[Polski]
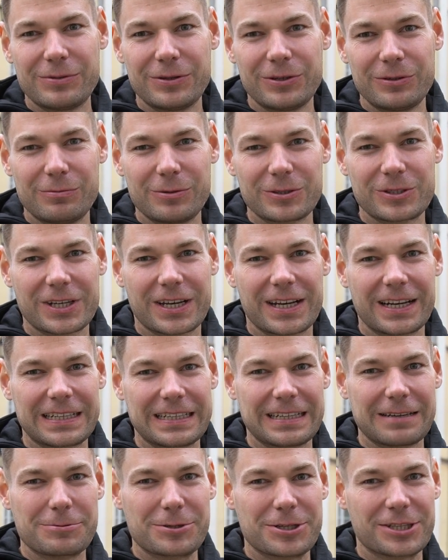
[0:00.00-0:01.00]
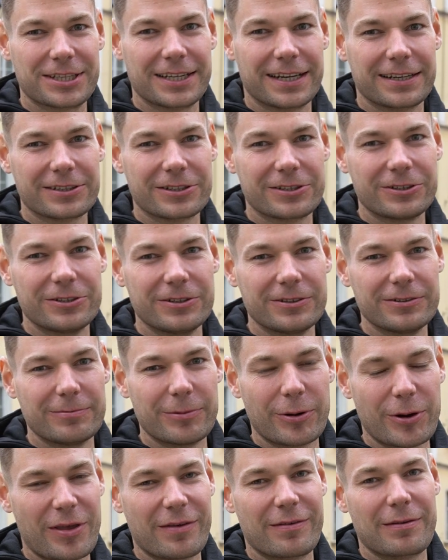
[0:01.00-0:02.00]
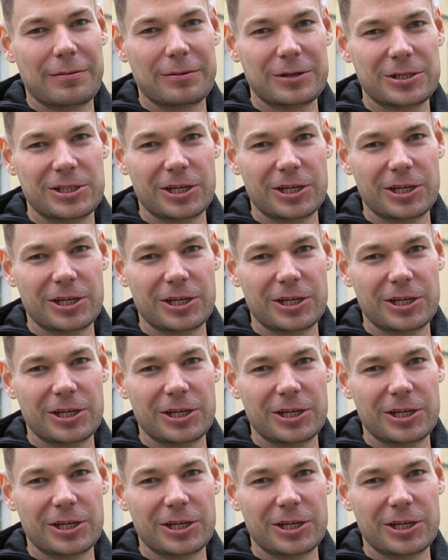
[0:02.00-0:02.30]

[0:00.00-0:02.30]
bo, bo czekanie na przystanku, bo nie wiem